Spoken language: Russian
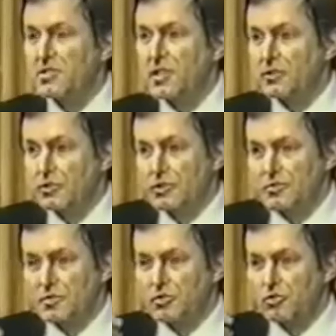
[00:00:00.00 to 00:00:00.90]
материалистически,
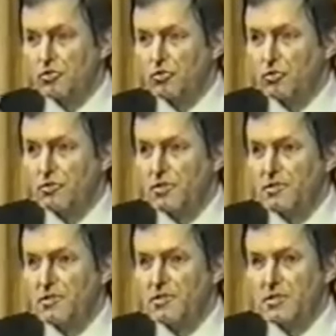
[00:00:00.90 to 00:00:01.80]
относимся к друг
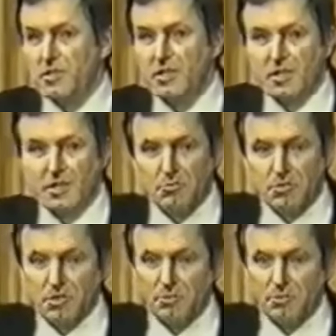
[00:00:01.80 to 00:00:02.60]
другу материалистически,